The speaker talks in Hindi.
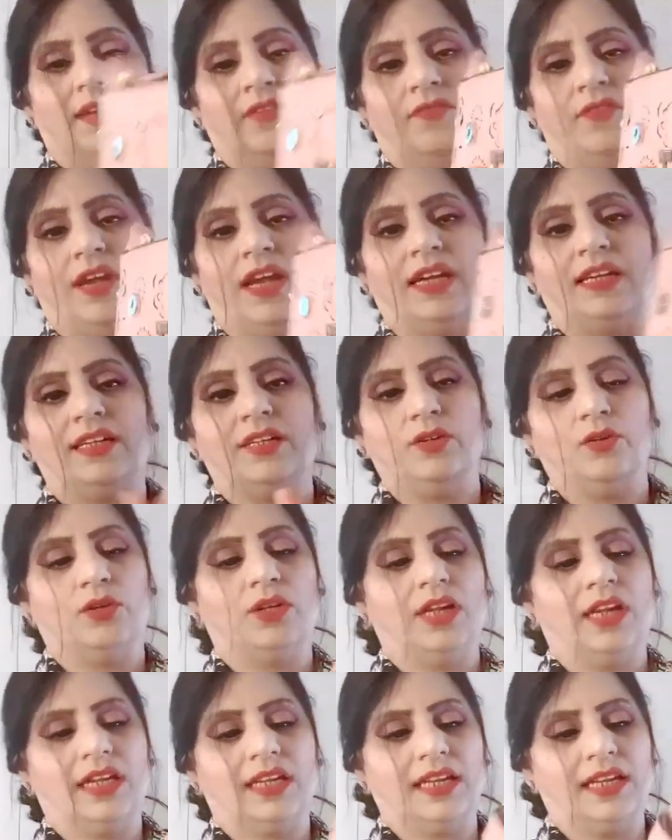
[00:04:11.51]
फ्लैट नहीं होने
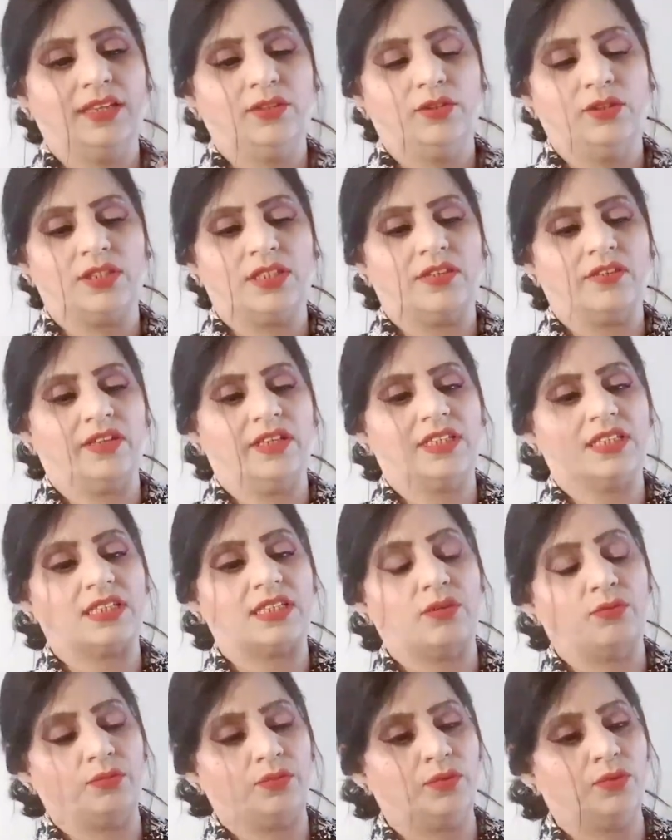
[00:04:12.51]
लगे तो इसकी वजह से
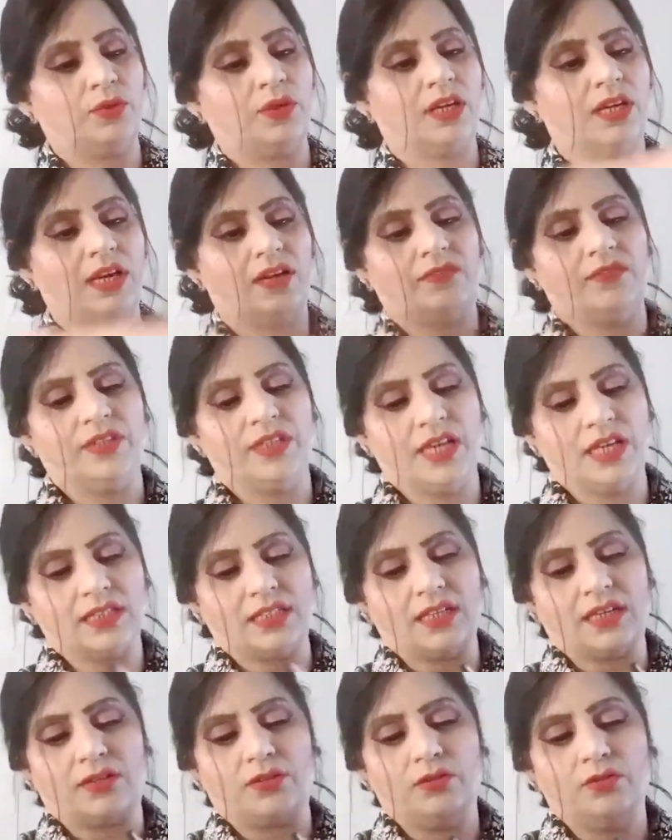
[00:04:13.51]
इसको क्योंकि काफ़ी ध्यान से
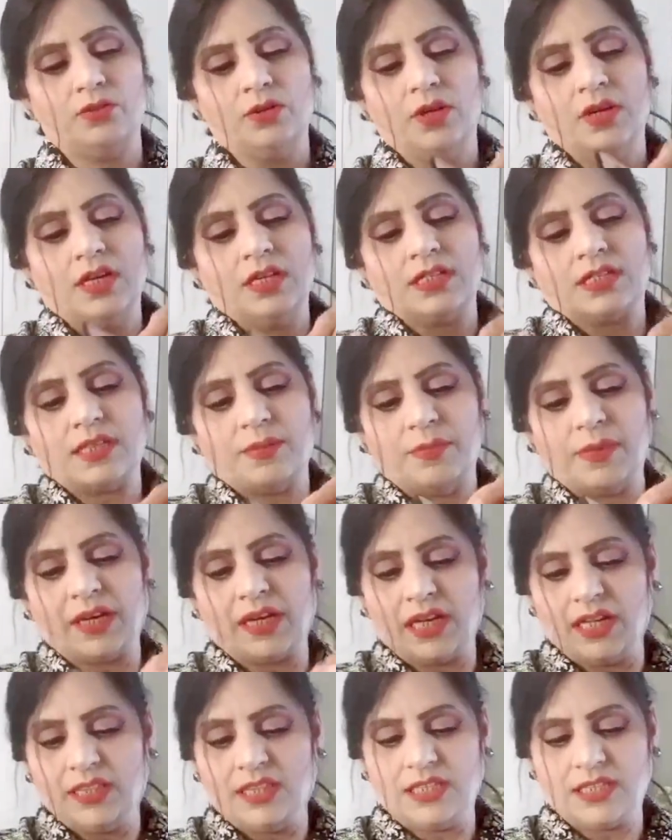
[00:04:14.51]
रख रही हूँ समर
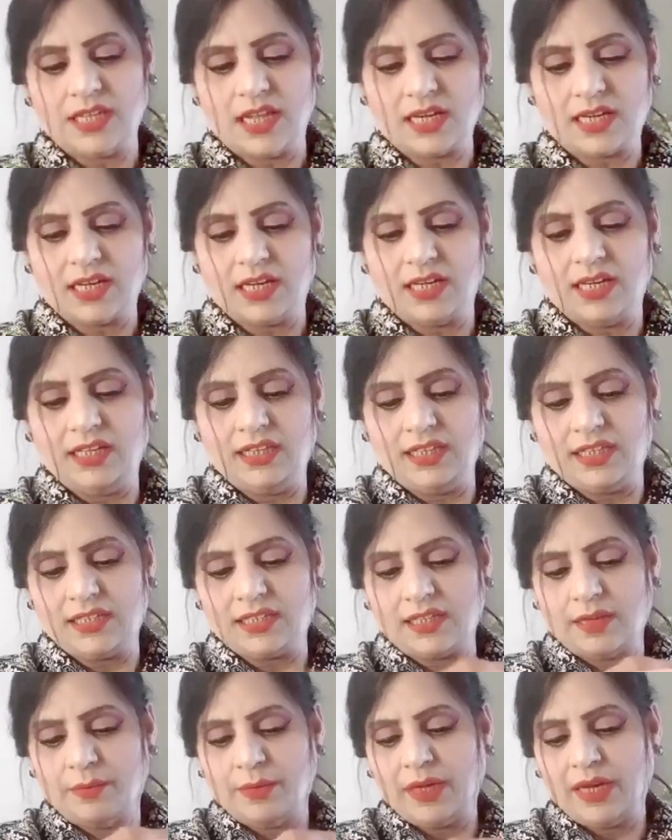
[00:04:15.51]
का इंतज़ार कर रही थी कि
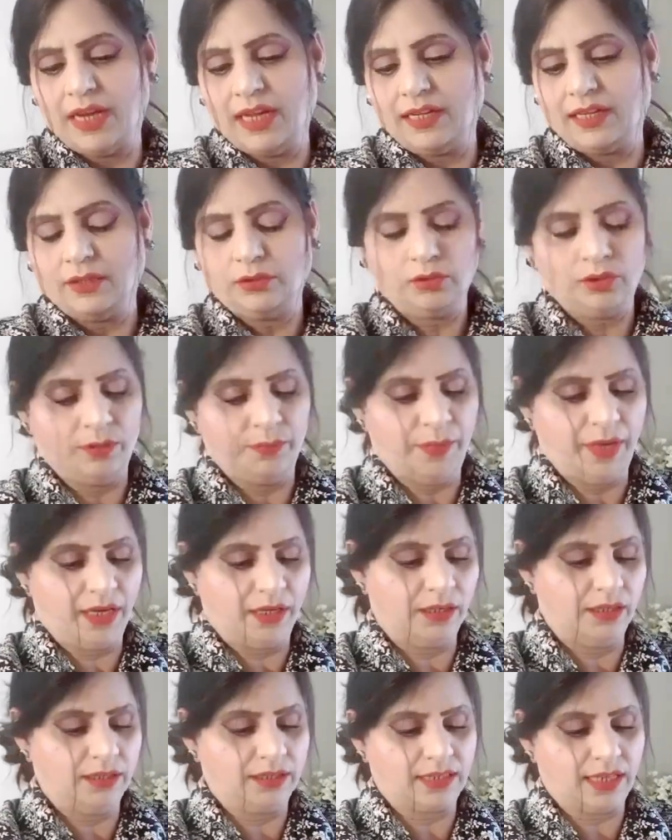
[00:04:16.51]
समर आएगा तो ये
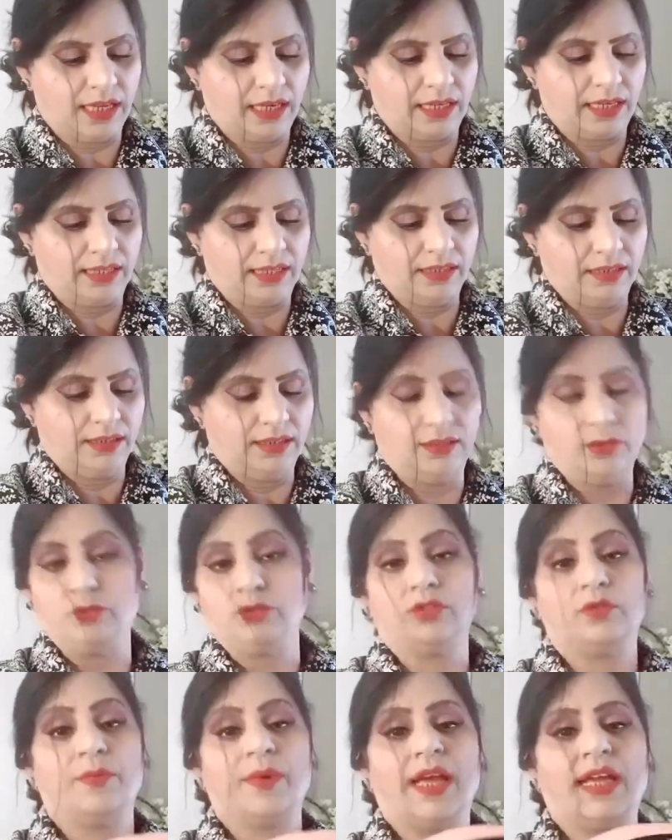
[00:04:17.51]
बैग सारे
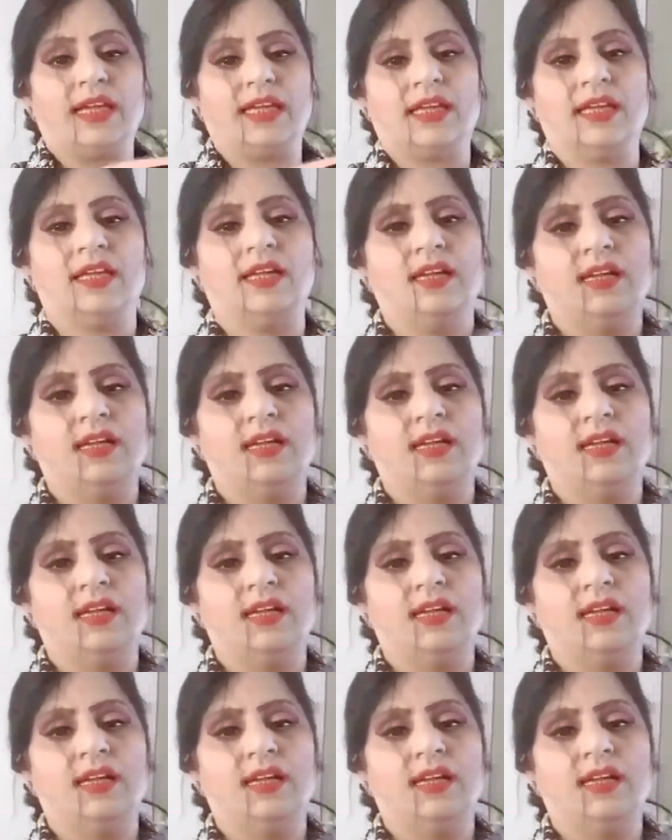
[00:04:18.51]
यूज़ में आएंगे